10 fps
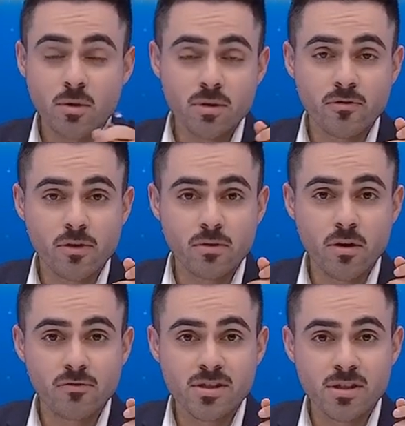onde foram
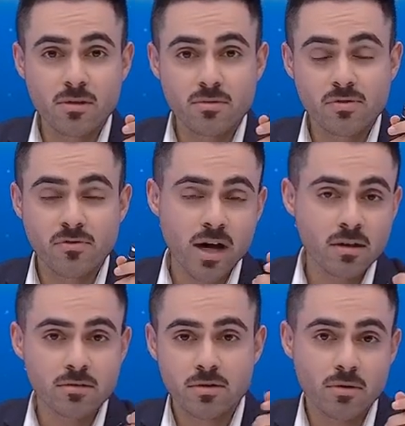oferecidos
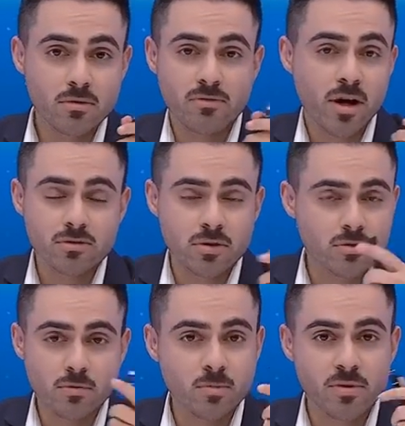valos ou
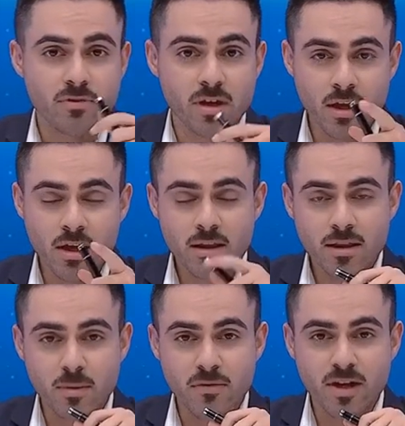vouchers, como preferir,
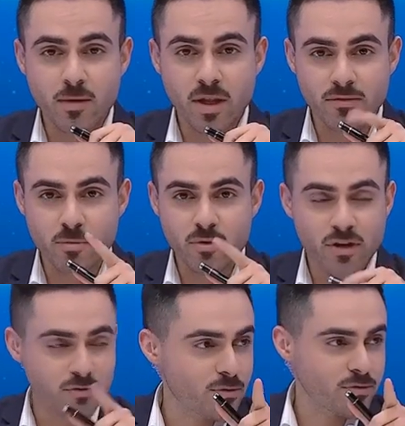da Benfica. vamos
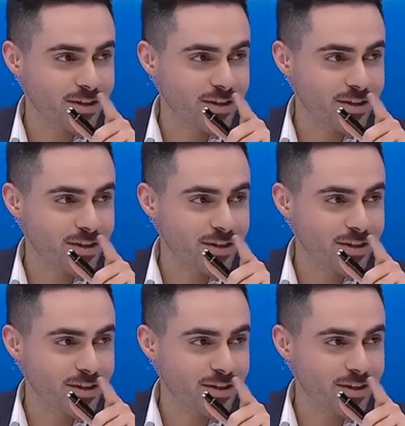ver, vamos